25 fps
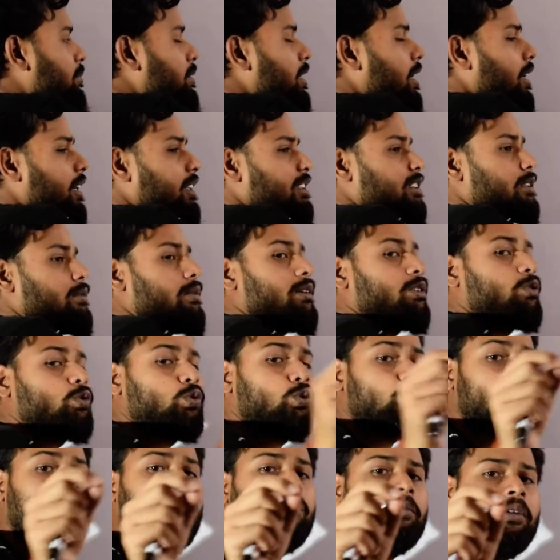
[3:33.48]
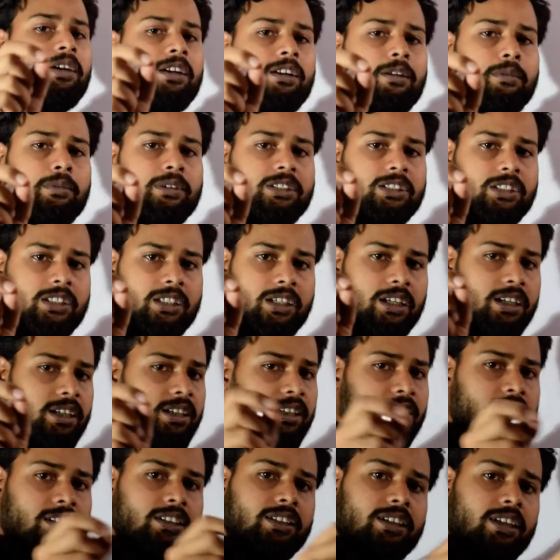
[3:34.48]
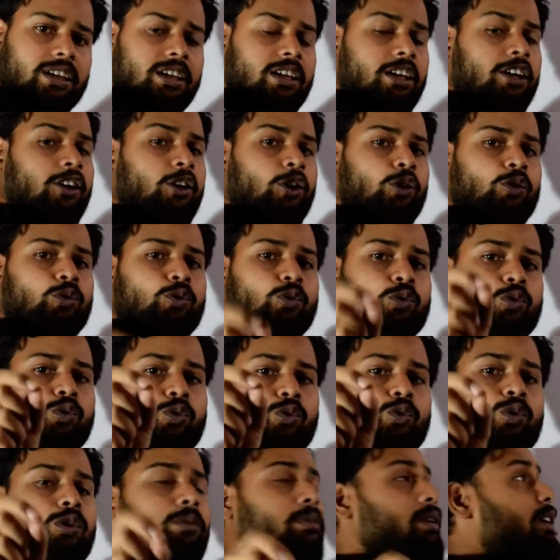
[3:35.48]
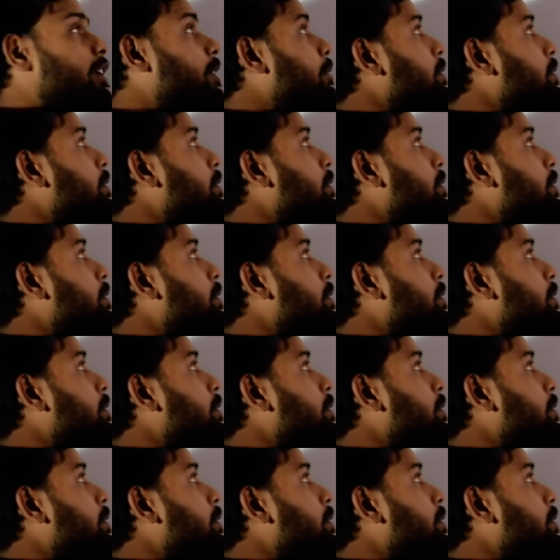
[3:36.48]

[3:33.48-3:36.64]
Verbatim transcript: जाएगा इसके बाद टू रिमाइंडर बचेगा ठीक तो टू रिमाइंडर